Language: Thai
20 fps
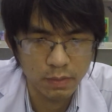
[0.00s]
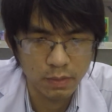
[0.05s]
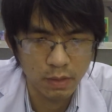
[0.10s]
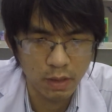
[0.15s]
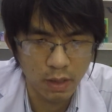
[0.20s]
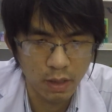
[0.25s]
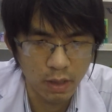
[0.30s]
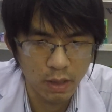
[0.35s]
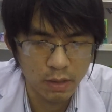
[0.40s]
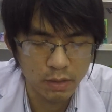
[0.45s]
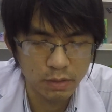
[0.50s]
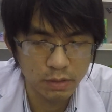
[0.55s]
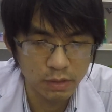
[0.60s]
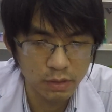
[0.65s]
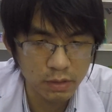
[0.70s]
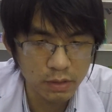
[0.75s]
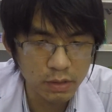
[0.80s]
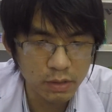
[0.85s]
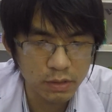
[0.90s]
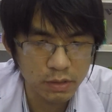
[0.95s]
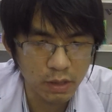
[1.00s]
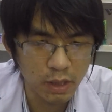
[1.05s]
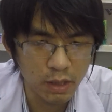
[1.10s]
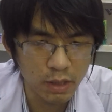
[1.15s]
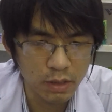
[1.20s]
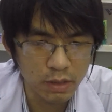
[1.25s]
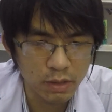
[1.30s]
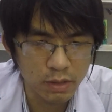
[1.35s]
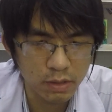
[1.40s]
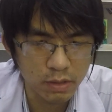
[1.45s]
นะฮะหรือใช้
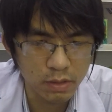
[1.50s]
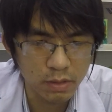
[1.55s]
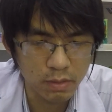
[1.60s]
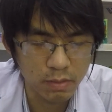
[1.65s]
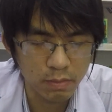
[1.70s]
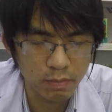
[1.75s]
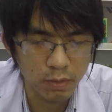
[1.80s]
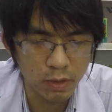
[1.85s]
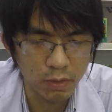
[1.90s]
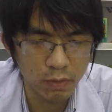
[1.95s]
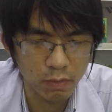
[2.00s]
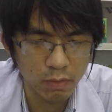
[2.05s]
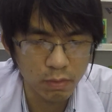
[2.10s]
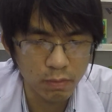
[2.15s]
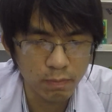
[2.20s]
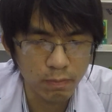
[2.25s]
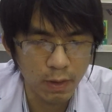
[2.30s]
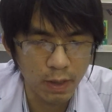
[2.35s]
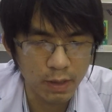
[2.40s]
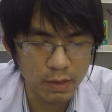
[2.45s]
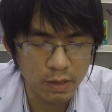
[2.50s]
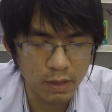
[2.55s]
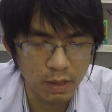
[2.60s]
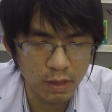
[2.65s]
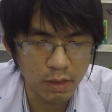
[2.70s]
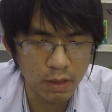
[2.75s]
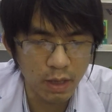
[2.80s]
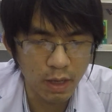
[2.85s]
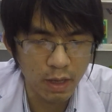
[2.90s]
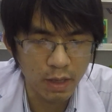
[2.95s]
ผิวปกติ
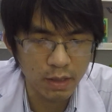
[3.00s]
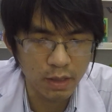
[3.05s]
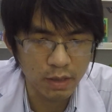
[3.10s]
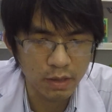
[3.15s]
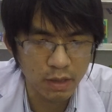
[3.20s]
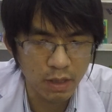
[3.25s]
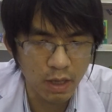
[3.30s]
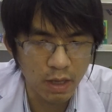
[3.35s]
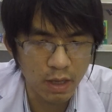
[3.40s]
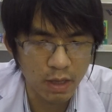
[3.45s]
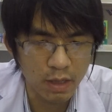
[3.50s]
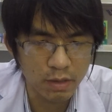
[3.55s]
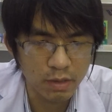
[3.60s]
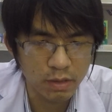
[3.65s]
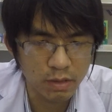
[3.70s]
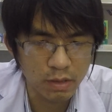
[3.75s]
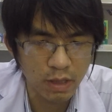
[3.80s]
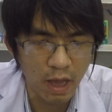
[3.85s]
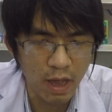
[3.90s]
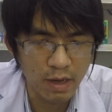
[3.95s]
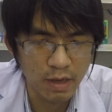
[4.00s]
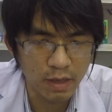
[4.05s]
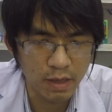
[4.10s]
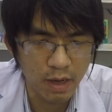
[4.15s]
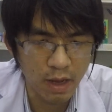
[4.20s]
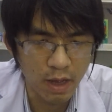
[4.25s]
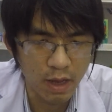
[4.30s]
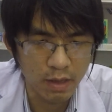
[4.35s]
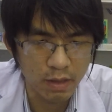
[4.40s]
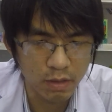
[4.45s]
ก็ได้ แต่ชาทาน
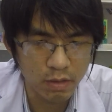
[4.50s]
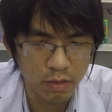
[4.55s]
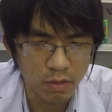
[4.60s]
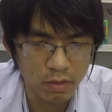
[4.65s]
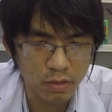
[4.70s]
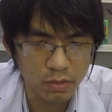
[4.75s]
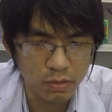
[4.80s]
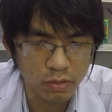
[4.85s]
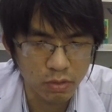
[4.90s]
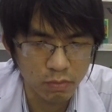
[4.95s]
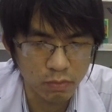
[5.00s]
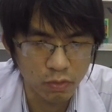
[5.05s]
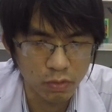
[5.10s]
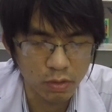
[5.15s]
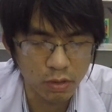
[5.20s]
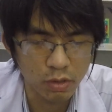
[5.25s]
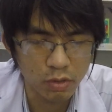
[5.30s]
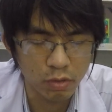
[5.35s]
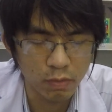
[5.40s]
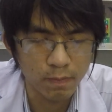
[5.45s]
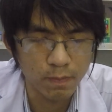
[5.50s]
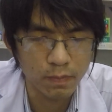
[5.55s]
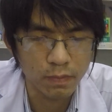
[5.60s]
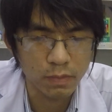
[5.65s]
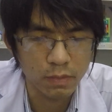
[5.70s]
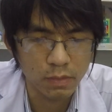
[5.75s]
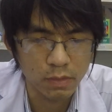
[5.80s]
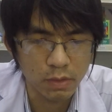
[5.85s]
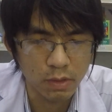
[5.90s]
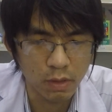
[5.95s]
นานๆ ก็ส่งผลกระทบ
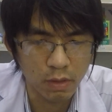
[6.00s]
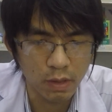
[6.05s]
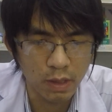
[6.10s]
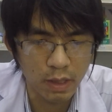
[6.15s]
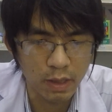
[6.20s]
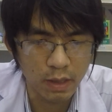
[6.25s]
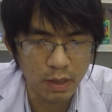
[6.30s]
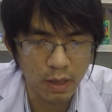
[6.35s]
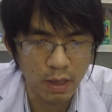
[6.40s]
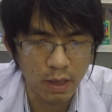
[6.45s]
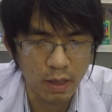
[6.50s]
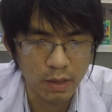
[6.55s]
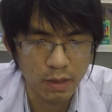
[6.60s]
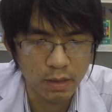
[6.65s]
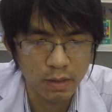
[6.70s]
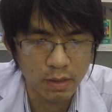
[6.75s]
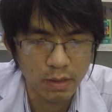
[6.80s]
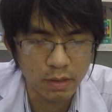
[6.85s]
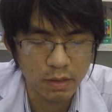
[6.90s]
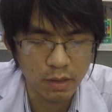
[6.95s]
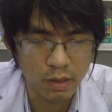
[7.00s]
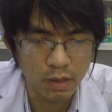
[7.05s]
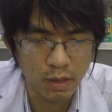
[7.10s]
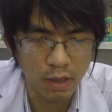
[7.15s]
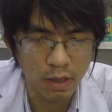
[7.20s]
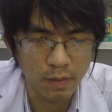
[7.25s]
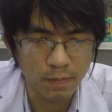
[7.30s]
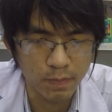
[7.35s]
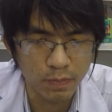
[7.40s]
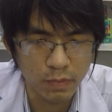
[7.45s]
ต่อร่างกาย เช่น
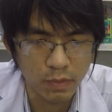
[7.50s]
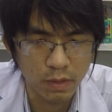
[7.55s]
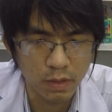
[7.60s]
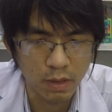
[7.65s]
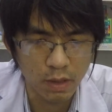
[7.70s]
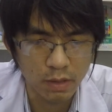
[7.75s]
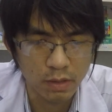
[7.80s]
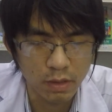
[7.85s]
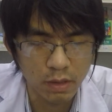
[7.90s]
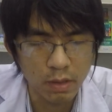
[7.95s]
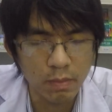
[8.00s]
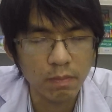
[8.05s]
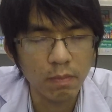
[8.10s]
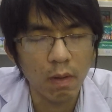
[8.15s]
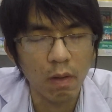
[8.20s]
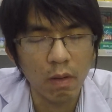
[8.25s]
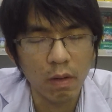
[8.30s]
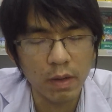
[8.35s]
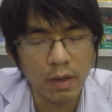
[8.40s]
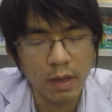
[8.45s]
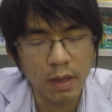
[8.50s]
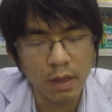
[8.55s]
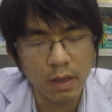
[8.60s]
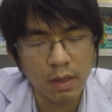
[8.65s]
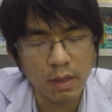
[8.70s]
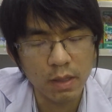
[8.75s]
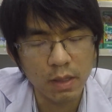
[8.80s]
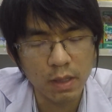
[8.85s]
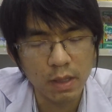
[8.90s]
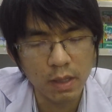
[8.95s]
กันอย่างที่บอนะฮะ
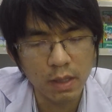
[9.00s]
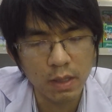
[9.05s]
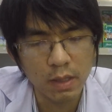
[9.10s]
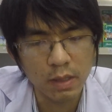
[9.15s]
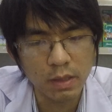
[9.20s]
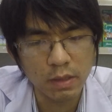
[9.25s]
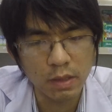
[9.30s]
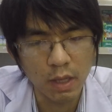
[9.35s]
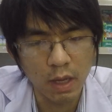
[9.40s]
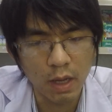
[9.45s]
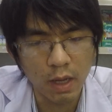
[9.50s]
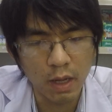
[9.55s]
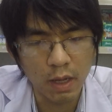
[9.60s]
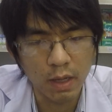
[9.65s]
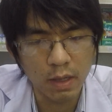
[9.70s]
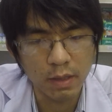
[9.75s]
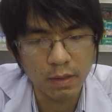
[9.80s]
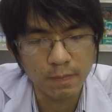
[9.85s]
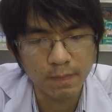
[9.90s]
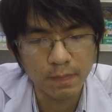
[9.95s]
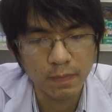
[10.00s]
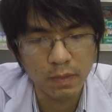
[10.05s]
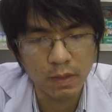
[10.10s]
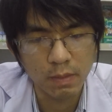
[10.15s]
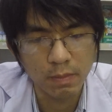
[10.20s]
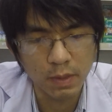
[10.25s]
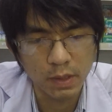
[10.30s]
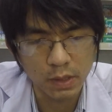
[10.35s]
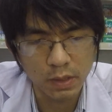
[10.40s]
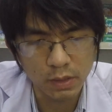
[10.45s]
ยา
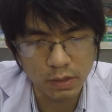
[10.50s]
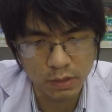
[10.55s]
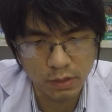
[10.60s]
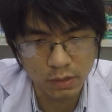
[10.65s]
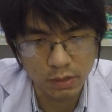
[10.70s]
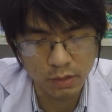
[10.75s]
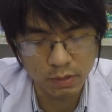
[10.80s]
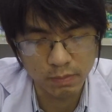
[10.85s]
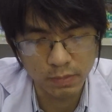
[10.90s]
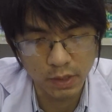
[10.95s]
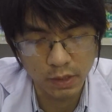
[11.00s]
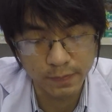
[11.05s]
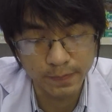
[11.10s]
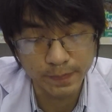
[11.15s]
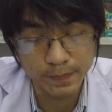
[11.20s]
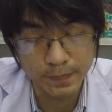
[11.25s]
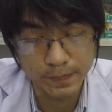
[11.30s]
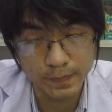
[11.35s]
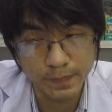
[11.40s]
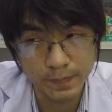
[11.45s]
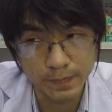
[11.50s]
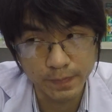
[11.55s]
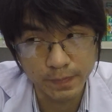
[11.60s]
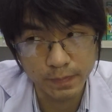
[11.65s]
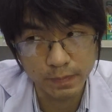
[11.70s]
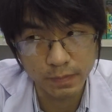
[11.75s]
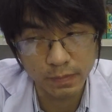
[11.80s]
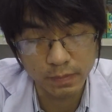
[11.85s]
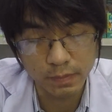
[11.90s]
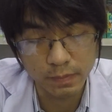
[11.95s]
มันก็คือเหมือน
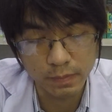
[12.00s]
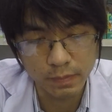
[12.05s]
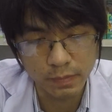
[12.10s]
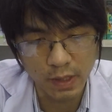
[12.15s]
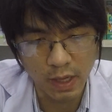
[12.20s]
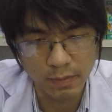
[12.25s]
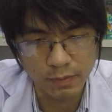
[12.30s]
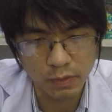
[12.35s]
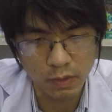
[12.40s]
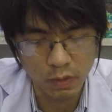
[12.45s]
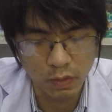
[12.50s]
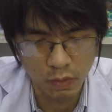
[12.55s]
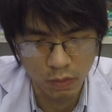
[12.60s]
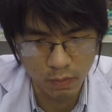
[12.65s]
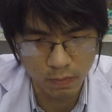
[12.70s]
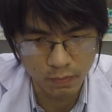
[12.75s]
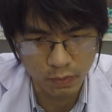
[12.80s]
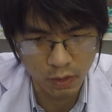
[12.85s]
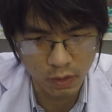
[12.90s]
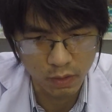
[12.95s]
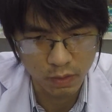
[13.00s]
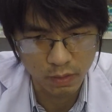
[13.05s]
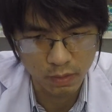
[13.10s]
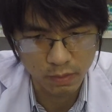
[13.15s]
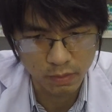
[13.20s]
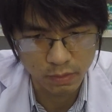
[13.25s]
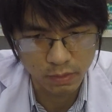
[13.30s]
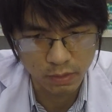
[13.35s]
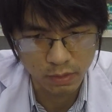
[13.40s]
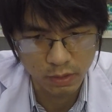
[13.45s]
ดาบสองคมเนาะ
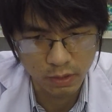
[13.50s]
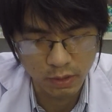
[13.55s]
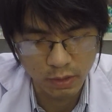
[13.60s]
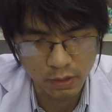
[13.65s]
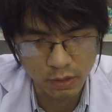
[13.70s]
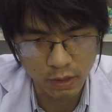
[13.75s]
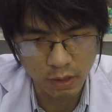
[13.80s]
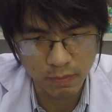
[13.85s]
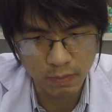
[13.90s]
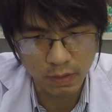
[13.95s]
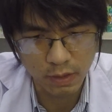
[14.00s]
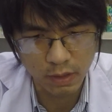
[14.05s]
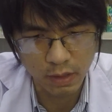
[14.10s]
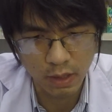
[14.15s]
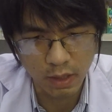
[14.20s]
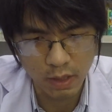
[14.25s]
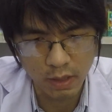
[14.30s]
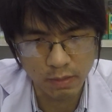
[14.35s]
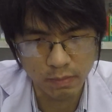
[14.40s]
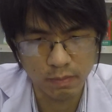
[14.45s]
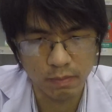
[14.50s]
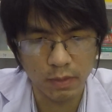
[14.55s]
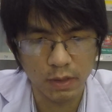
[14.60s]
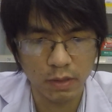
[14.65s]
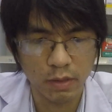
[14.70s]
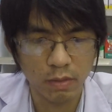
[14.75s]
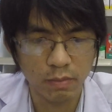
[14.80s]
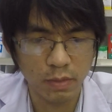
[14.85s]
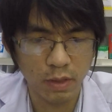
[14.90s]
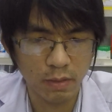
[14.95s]
ใช้เป็นนานๆมัน
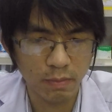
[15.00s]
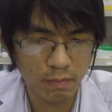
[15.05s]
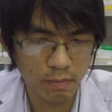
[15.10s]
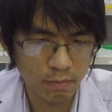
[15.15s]
ก็เหมือน